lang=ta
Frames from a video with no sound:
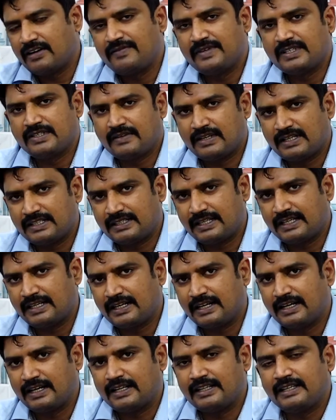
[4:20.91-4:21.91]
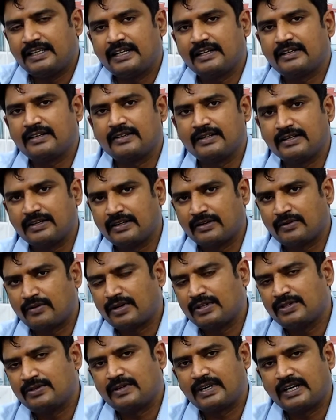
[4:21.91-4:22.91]
ஆஃபீஸ் வேலை செய்கிறேன் அதுலேயே எனக்கு
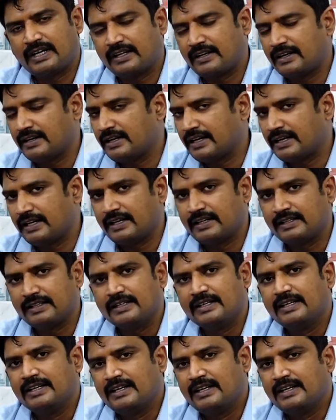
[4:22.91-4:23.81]
குறைஞ்சிரும்னு நினைக்கிறேன் கிடையாது